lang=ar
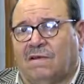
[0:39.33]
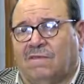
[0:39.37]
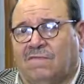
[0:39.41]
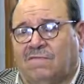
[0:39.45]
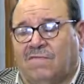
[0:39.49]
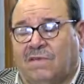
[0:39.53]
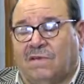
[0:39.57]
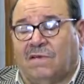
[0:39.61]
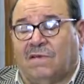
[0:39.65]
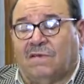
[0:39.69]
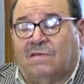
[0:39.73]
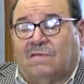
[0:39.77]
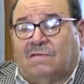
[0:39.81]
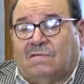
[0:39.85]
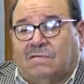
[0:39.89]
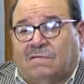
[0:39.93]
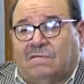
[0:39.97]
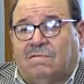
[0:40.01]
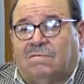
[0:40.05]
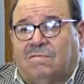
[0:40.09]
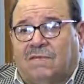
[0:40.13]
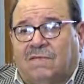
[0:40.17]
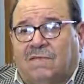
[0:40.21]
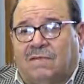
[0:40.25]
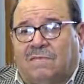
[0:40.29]

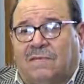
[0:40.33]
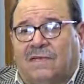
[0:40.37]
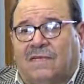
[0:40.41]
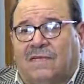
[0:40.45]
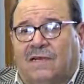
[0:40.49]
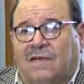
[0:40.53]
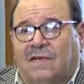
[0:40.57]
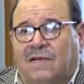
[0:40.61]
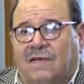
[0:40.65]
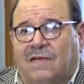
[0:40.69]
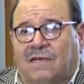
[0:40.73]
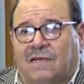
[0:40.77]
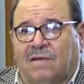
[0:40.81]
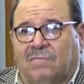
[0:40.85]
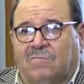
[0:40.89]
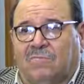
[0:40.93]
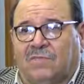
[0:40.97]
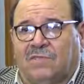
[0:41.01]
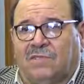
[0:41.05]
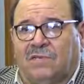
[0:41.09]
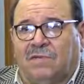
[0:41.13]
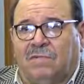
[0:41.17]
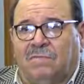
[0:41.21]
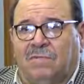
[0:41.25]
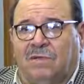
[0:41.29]
فبطبيعه الحال
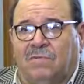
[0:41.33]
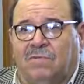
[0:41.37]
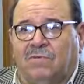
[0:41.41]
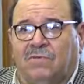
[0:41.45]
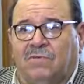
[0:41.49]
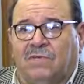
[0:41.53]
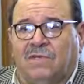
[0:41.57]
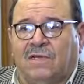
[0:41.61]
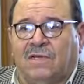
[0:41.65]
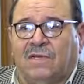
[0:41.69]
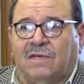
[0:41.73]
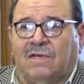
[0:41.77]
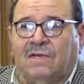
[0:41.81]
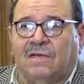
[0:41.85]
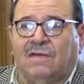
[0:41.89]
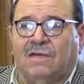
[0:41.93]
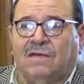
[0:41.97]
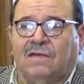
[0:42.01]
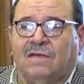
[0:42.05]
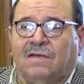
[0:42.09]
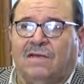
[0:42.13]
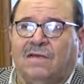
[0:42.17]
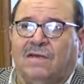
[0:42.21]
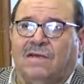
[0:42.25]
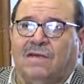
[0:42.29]
كمسلم يبعد ان
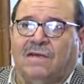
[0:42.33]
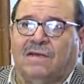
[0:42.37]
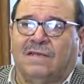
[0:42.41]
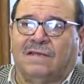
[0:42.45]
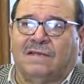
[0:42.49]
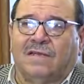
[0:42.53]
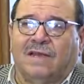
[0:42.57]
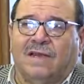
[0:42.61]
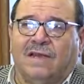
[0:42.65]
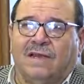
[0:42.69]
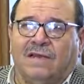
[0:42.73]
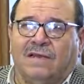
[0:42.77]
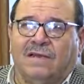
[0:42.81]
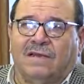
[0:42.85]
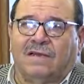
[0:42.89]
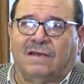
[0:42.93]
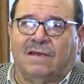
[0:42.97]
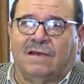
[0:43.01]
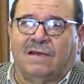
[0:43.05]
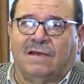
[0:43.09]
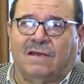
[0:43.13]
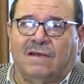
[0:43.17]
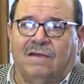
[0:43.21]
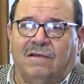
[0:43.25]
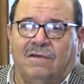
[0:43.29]
نتحرك
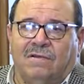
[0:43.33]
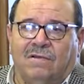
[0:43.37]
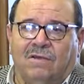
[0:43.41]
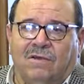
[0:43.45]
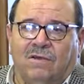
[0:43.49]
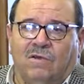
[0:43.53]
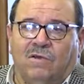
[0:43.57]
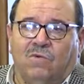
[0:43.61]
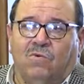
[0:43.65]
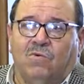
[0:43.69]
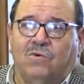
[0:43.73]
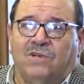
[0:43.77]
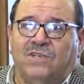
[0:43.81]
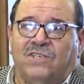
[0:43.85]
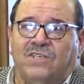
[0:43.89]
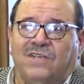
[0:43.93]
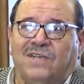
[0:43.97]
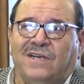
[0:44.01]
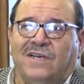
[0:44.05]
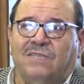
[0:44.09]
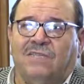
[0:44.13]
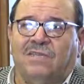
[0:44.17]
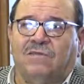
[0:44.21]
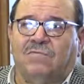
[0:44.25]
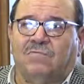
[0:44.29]
على
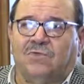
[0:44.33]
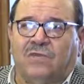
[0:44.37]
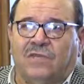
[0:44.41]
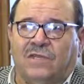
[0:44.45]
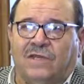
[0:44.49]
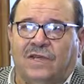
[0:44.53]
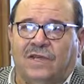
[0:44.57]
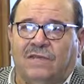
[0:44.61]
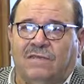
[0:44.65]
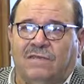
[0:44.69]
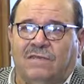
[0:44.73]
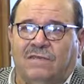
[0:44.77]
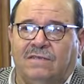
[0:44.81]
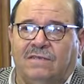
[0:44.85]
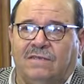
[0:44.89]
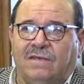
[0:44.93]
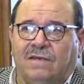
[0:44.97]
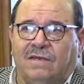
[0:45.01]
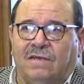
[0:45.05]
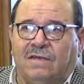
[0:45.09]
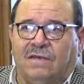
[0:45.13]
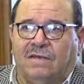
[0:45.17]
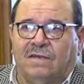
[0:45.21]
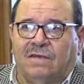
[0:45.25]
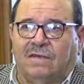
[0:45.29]
وجهات
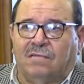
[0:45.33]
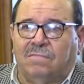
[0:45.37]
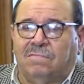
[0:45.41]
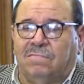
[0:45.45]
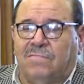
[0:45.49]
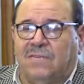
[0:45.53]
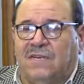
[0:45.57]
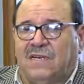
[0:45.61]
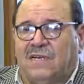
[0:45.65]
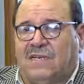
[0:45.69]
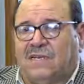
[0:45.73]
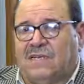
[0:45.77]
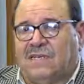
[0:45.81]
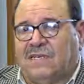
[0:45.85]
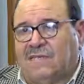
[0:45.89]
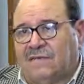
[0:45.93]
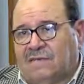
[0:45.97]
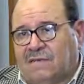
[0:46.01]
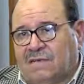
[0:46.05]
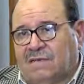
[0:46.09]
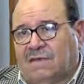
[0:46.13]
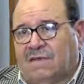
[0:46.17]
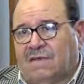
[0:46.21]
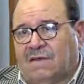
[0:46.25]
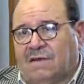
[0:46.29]
متعددة من
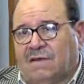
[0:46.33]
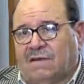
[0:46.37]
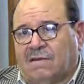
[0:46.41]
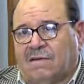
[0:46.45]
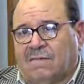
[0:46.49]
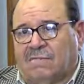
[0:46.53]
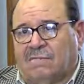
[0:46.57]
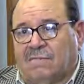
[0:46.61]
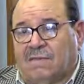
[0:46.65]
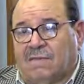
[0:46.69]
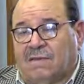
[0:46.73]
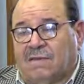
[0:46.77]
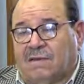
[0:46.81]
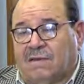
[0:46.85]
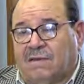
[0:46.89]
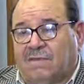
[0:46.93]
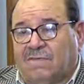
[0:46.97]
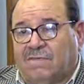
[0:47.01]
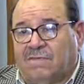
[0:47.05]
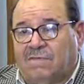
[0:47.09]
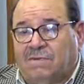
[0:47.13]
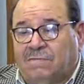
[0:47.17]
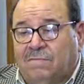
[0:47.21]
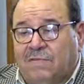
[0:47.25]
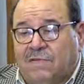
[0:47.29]
الاستنكار
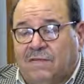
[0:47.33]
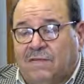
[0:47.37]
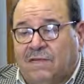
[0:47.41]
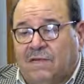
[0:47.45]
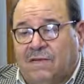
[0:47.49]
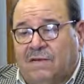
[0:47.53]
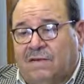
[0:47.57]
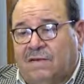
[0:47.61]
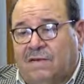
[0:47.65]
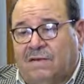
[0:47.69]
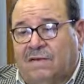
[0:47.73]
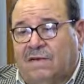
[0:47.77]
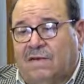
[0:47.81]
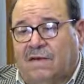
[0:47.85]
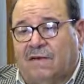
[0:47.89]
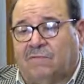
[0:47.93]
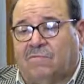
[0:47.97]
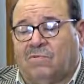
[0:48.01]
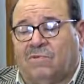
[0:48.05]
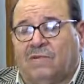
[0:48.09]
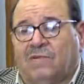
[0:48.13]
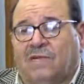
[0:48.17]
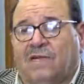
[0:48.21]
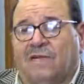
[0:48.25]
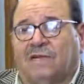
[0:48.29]
مثلا في البداية لأن
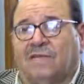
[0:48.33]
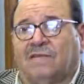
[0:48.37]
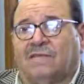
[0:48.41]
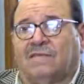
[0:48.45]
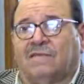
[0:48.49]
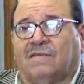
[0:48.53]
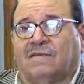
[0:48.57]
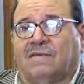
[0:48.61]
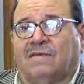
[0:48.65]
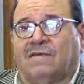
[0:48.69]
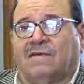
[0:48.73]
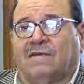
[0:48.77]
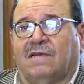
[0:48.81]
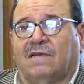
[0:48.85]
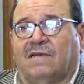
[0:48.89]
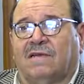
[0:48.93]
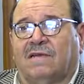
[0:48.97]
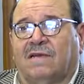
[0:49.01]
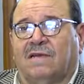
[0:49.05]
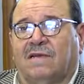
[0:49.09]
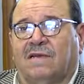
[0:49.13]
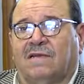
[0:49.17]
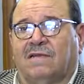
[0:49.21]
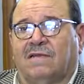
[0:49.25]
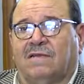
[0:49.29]
لابد أن نستنكر هذا
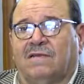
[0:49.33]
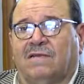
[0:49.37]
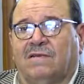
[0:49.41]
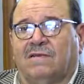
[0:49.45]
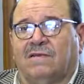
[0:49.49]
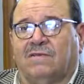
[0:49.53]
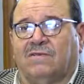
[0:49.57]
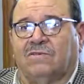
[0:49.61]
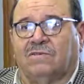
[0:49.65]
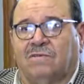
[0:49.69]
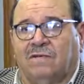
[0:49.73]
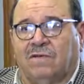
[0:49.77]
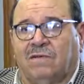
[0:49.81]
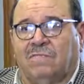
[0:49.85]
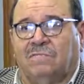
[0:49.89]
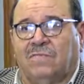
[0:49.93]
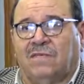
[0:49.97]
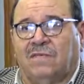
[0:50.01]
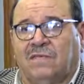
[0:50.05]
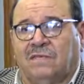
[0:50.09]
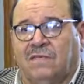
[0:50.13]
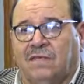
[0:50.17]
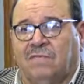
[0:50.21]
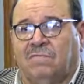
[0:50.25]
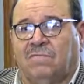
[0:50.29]
الحدث الإجرامي
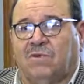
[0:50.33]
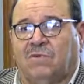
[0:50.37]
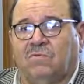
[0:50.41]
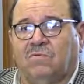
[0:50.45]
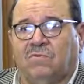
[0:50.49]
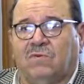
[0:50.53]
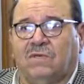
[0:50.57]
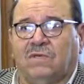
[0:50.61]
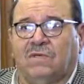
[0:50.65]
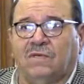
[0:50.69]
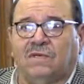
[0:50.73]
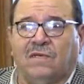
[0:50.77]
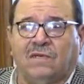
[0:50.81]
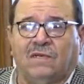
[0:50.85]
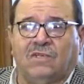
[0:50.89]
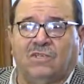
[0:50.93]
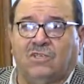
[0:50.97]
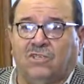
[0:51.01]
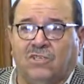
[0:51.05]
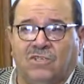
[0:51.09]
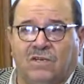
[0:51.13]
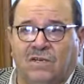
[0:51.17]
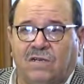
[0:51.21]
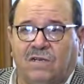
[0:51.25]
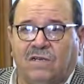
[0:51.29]
الدموي يعني
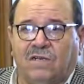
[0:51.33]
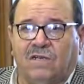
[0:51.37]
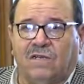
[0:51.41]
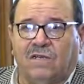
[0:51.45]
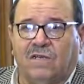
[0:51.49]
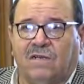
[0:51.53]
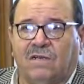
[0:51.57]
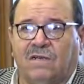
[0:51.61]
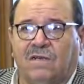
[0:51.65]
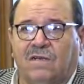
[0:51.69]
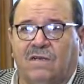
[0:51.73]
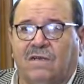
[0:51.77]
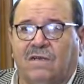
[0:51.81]
الشنيع